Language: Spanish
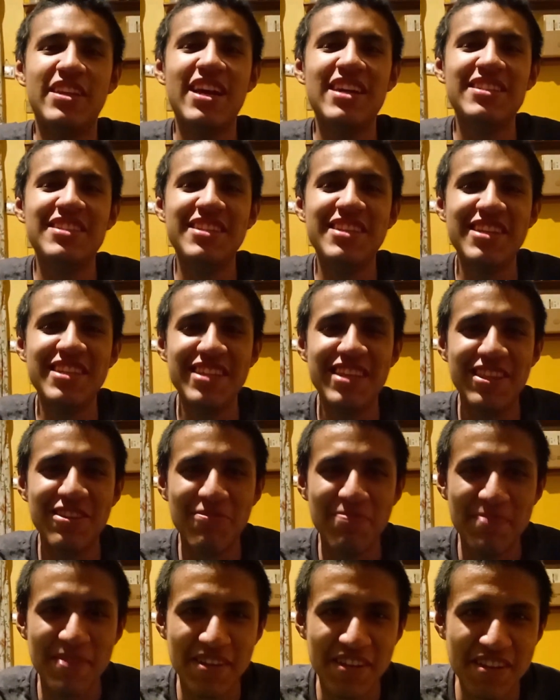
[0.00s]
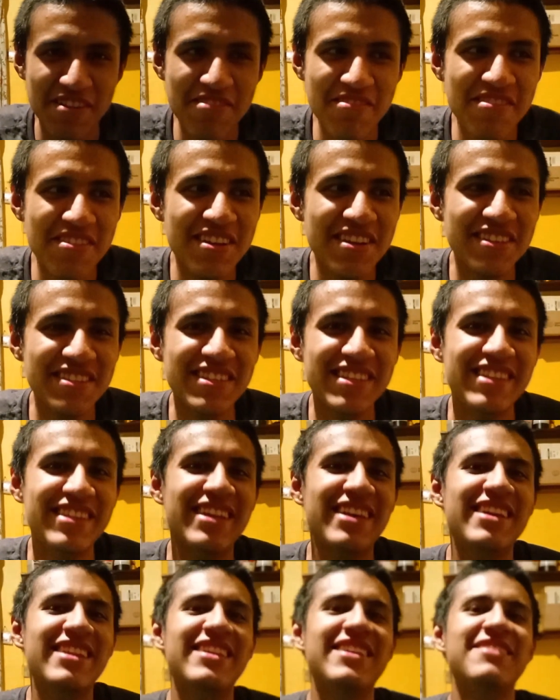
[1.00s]
Casi nadie da opiniones ni
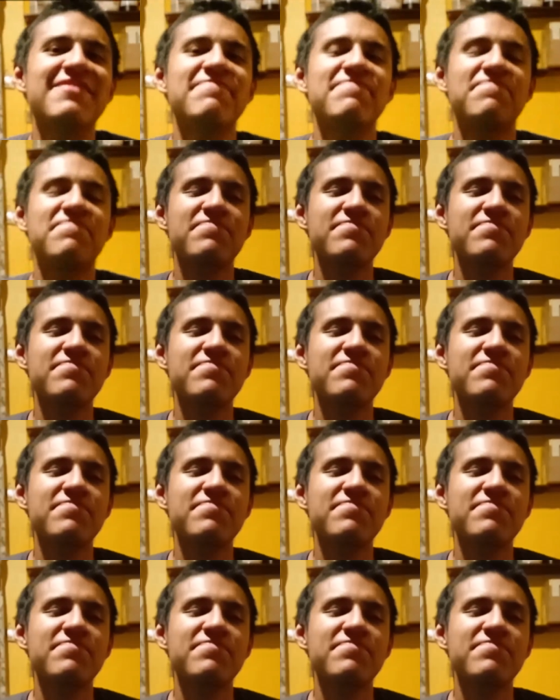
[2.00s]
nada.